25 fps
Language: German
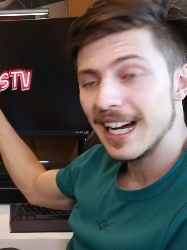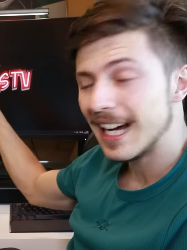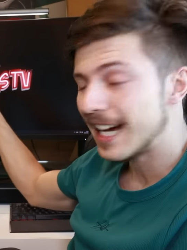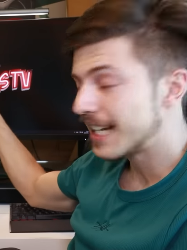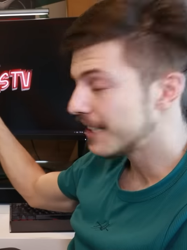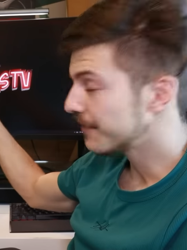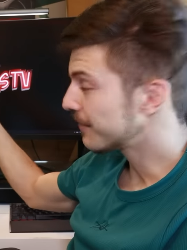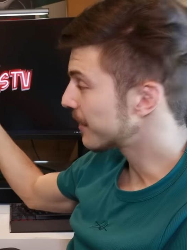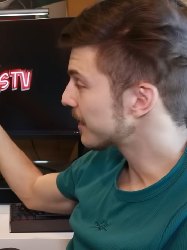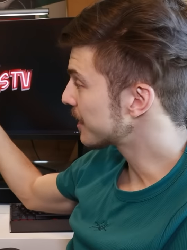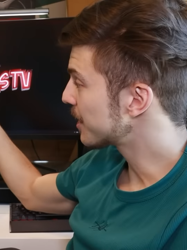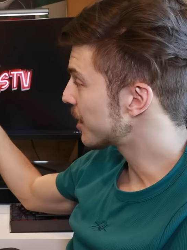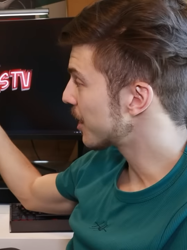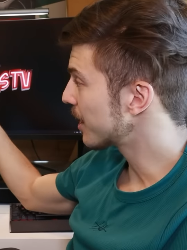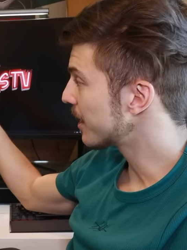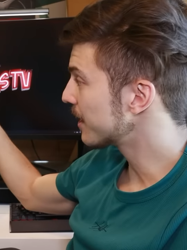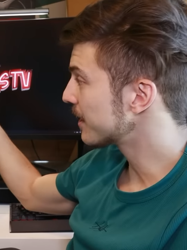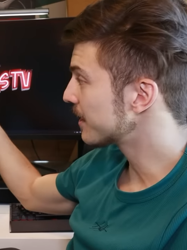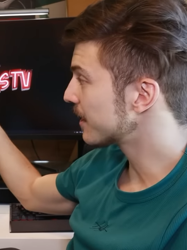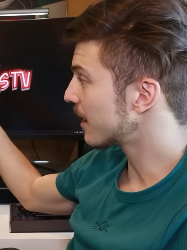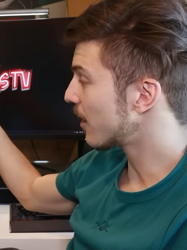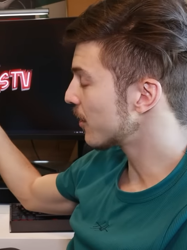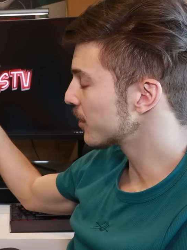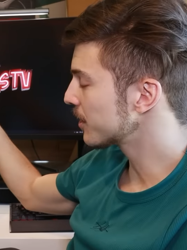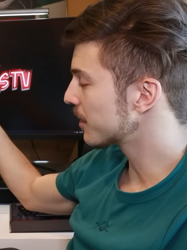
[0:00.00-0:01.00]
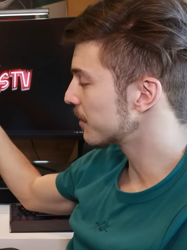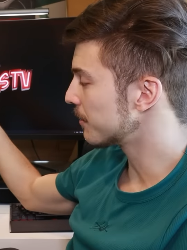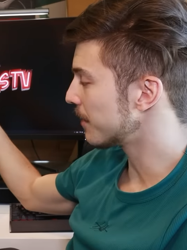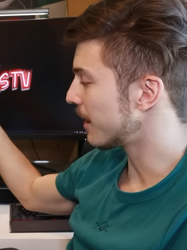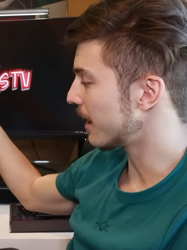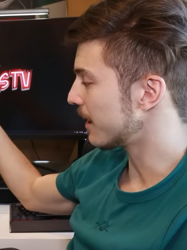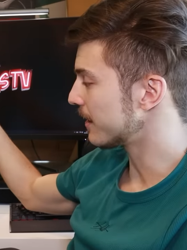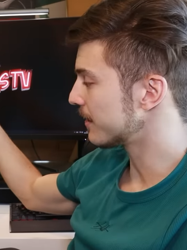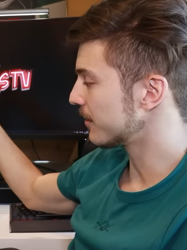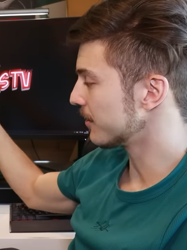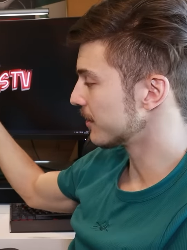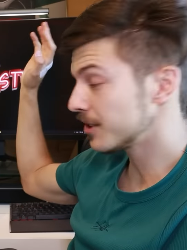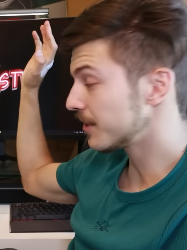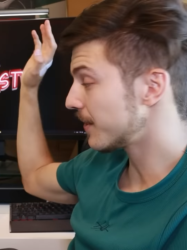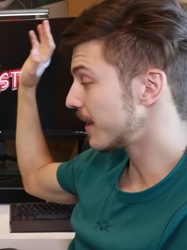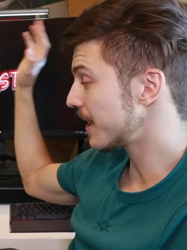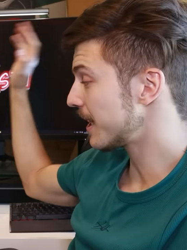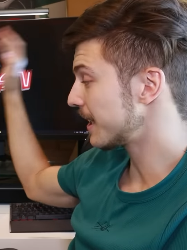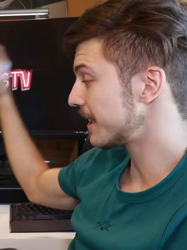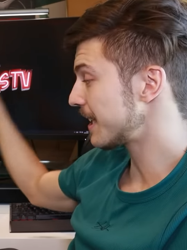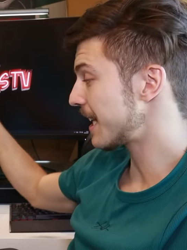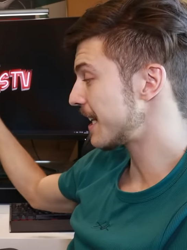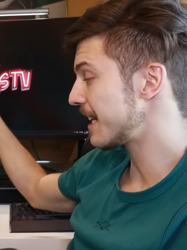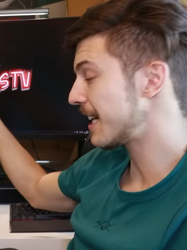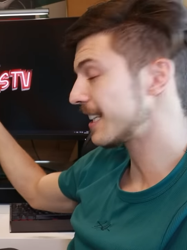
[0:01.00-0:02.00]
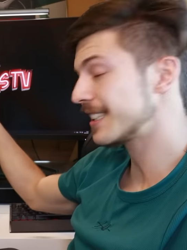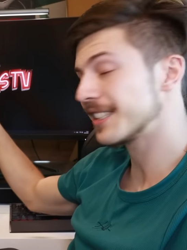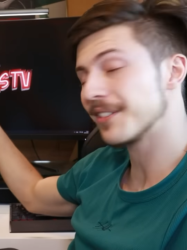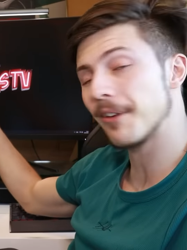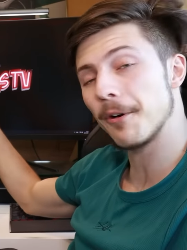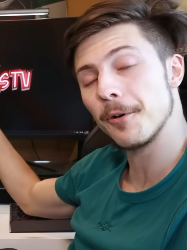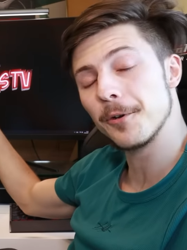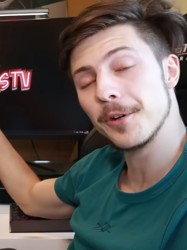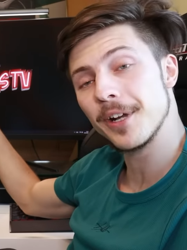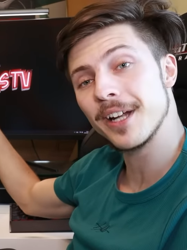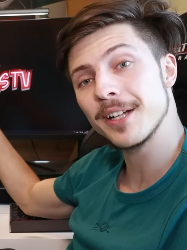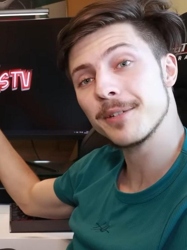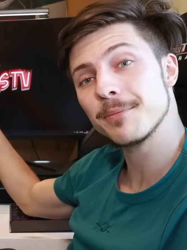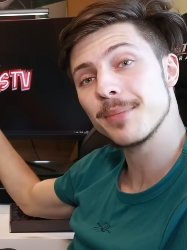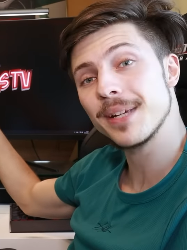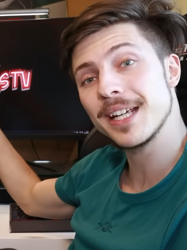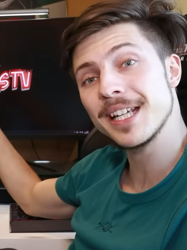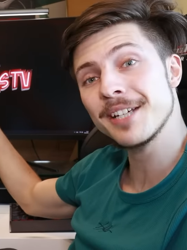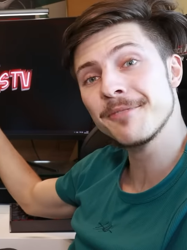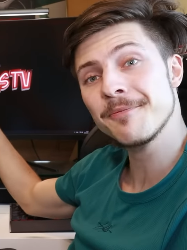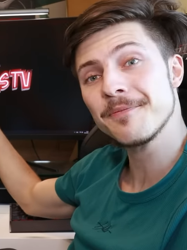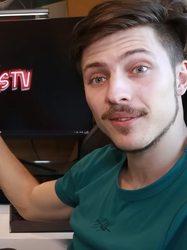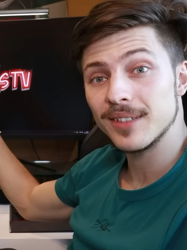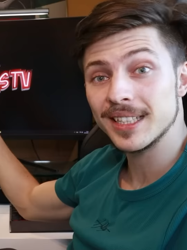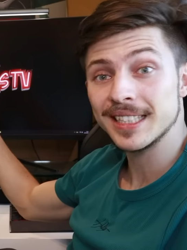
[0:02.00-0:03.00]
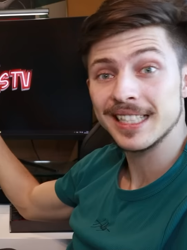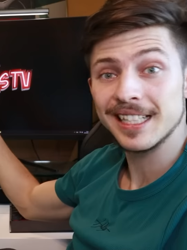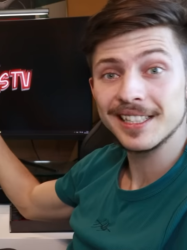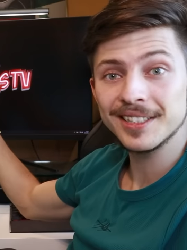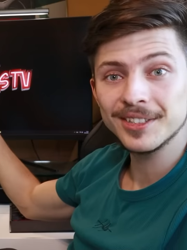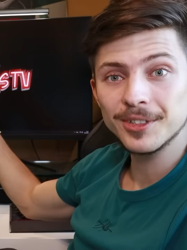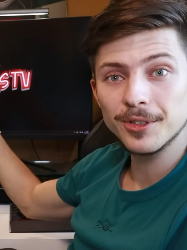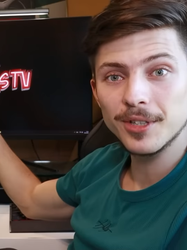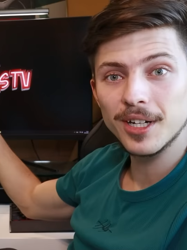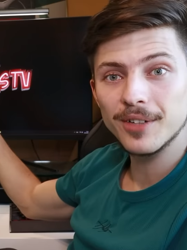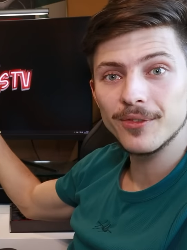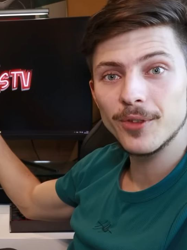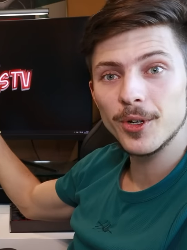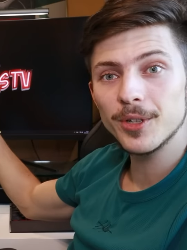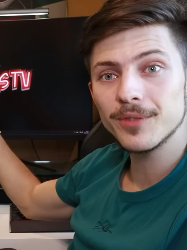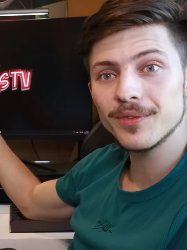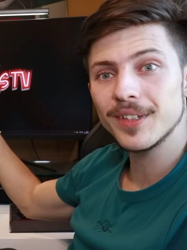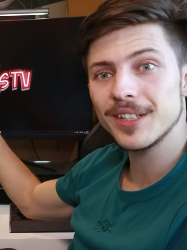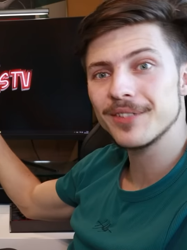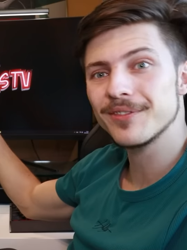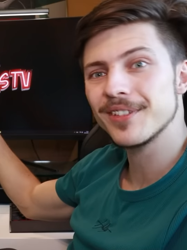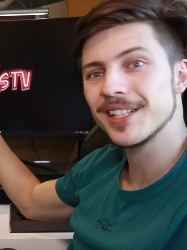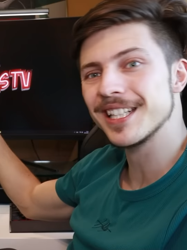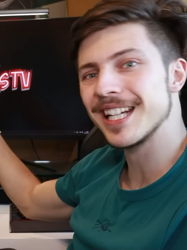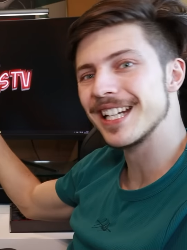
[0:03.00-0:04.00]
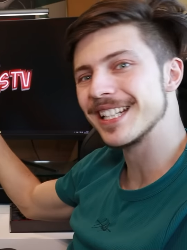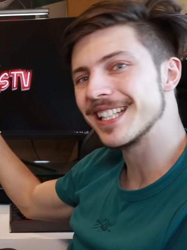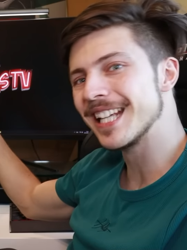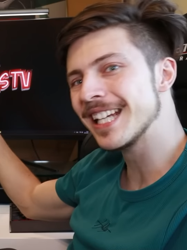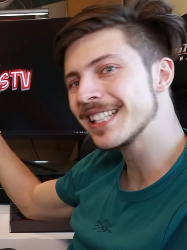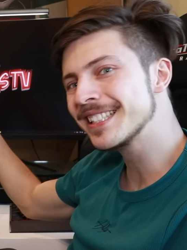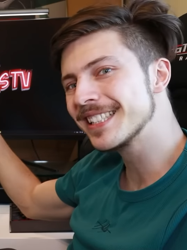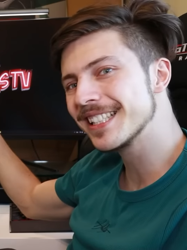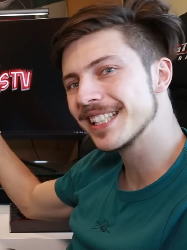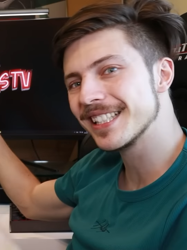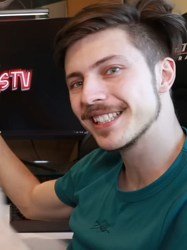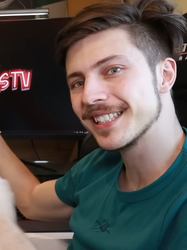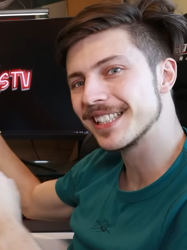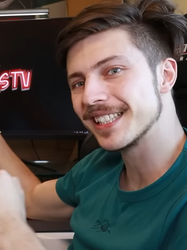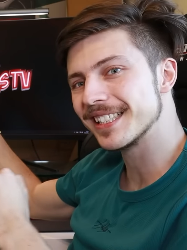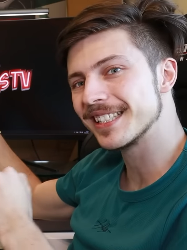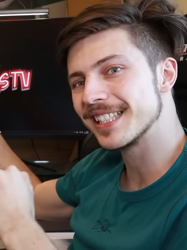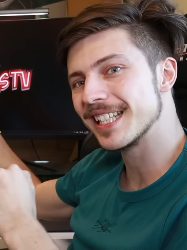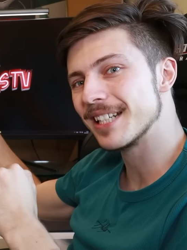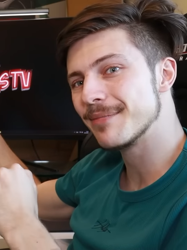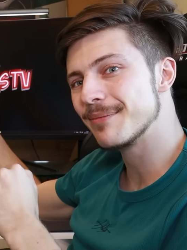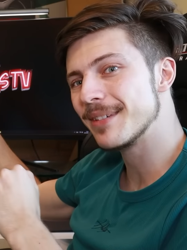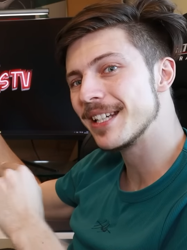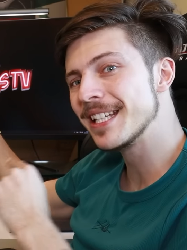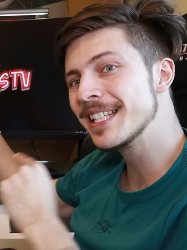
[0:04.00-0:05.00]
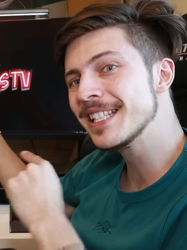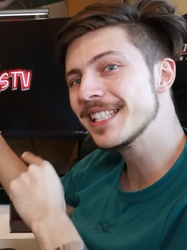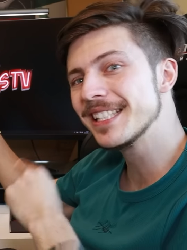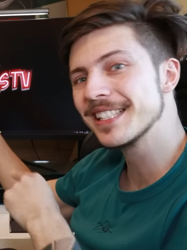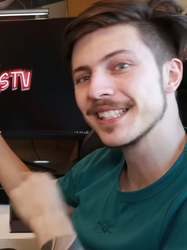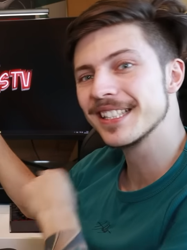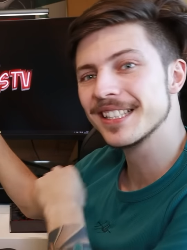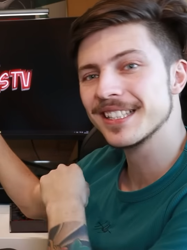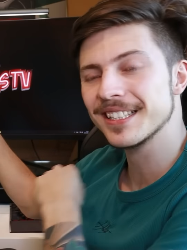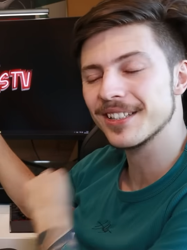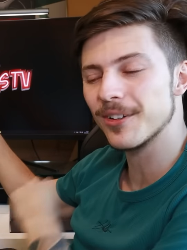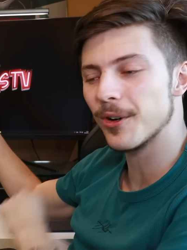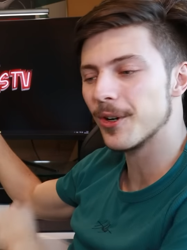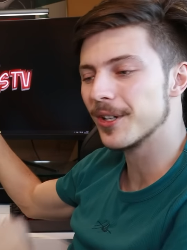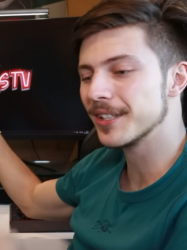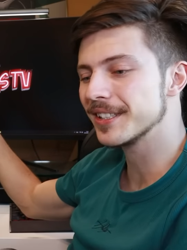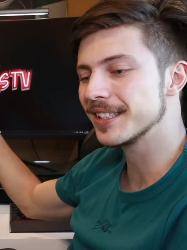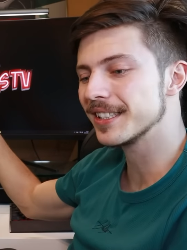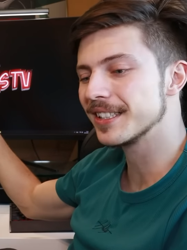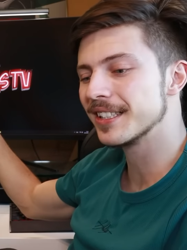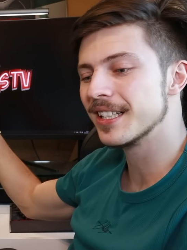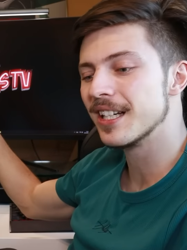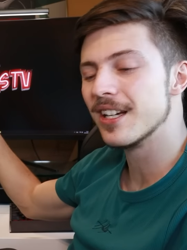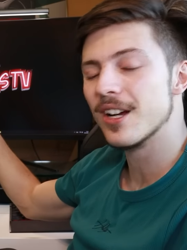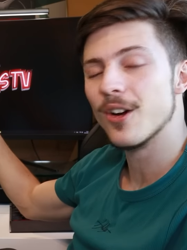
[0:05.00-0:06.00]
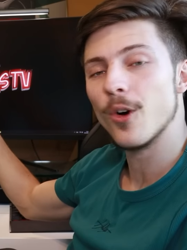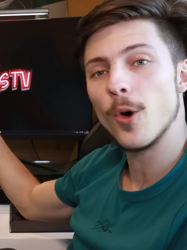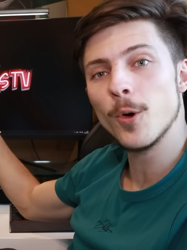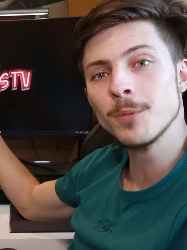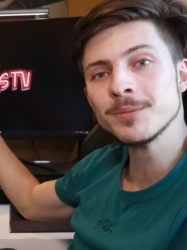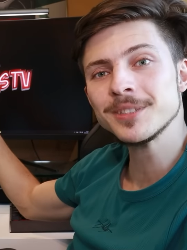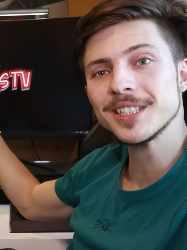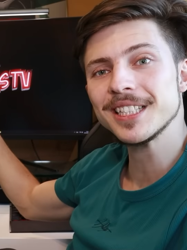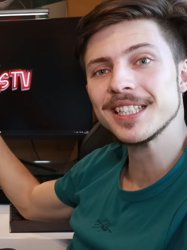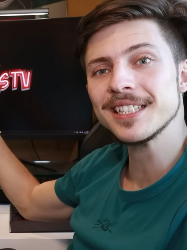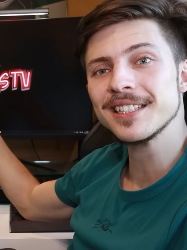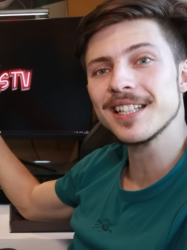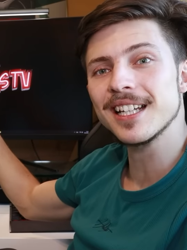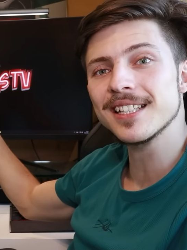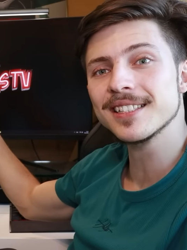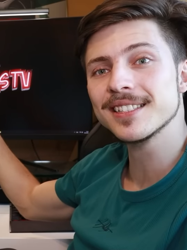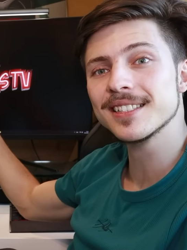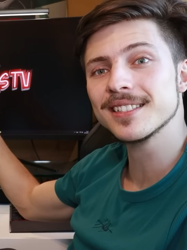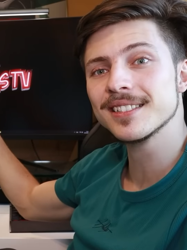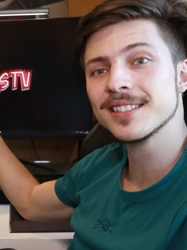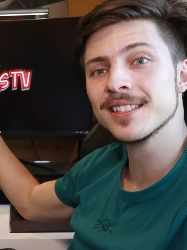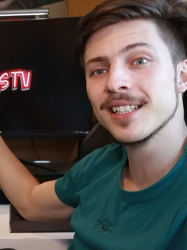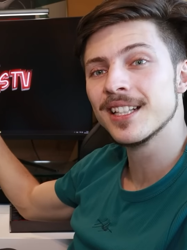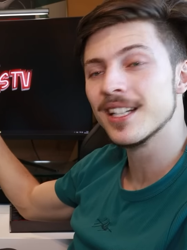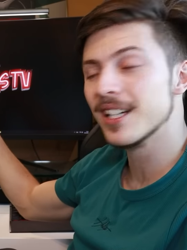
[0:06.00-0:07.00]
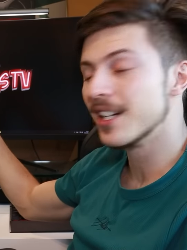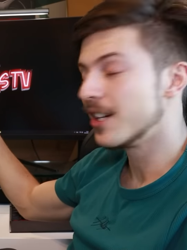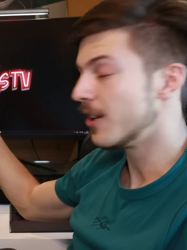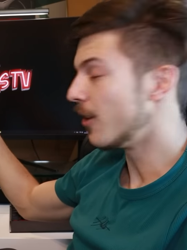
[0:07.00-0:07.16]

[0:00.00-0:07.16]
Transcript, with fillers: hat was Schickes rausgebracht, und zwar das NR200P. Was hältst du davon, wenn wir dein jetziges System in dieses Gehäuse umziehen lassen?